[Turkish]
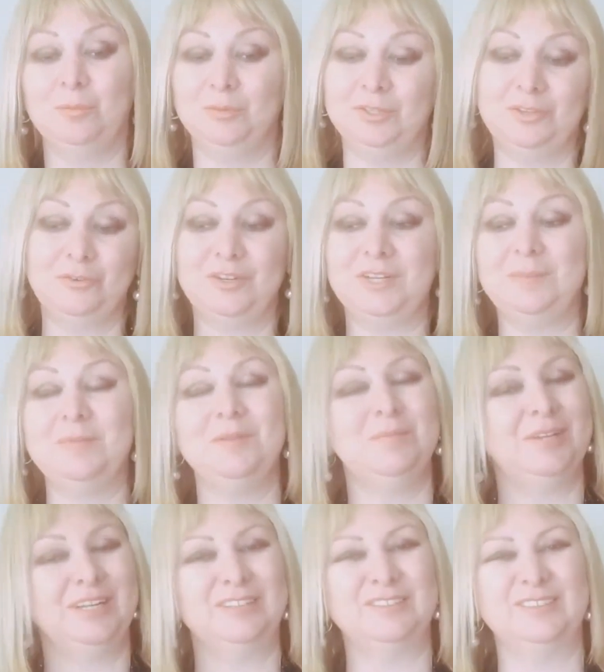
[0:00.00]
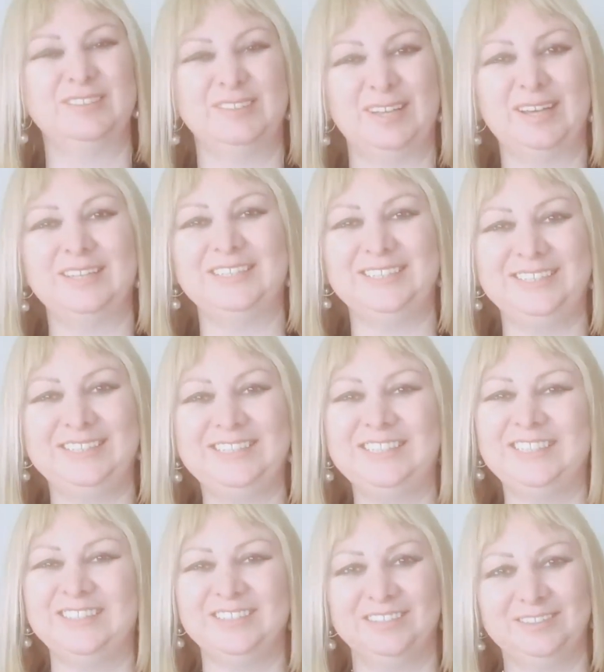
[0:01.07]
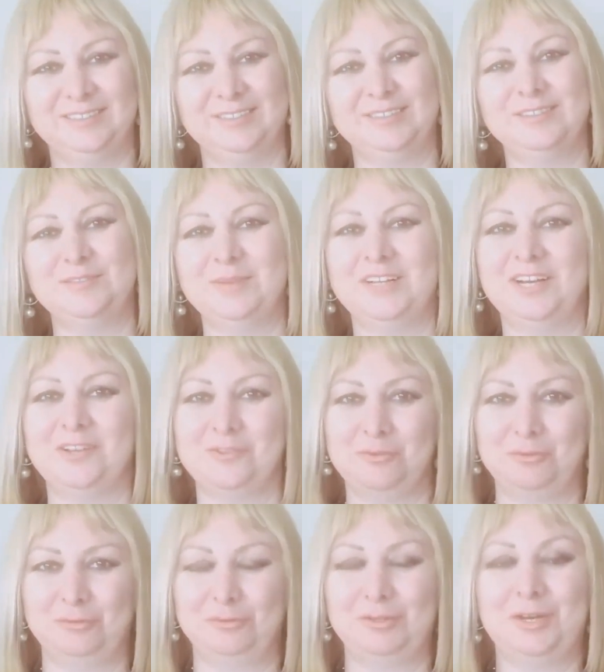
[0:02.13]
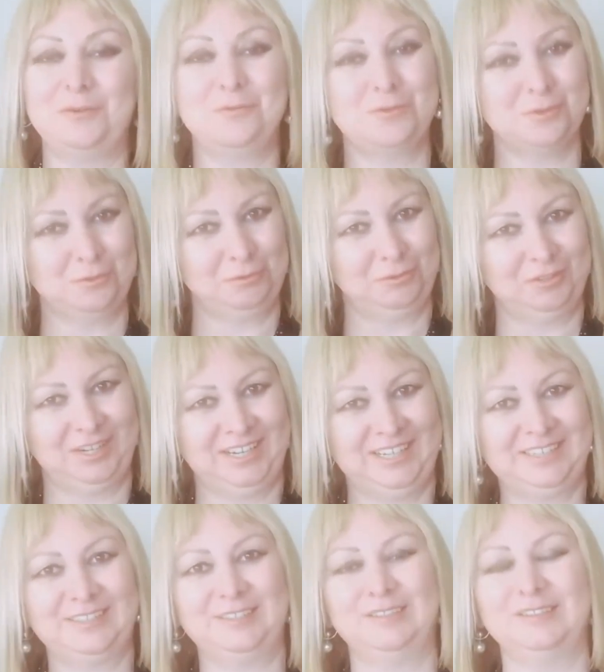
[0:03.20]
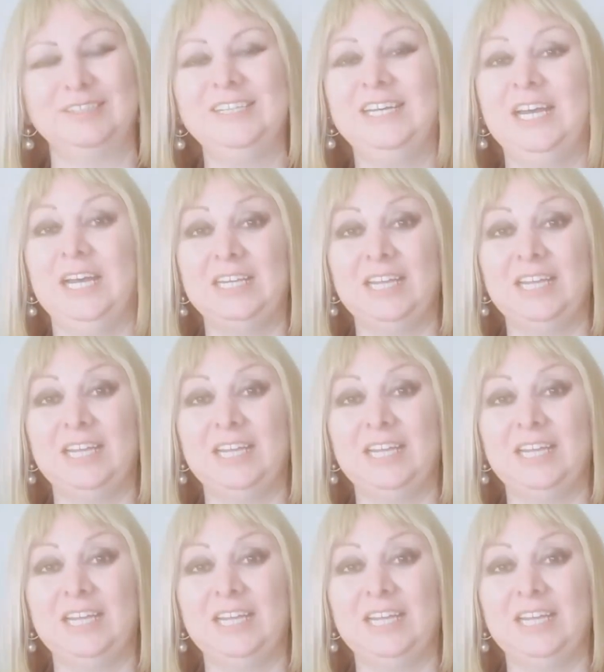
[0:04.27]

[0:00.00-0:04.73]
Bunlar önemli. Biraz sakin, dingin kalırsanız birkaç gün sürer, üç gün sürer etkisi.